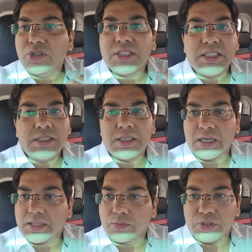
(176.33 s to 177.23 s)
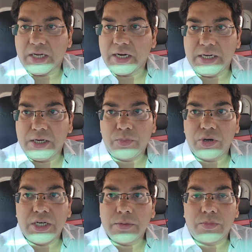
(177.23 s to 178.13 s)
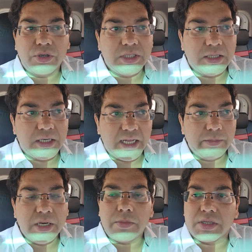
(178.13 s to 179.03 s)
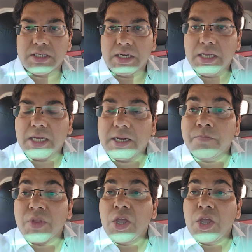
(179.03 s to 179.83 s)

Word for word: बहुत तेजी से खत्म हो जाएगा इंडियन पॉलिटी में बहुत ज़्यादा टाइम नहीं बचा ठीक है ना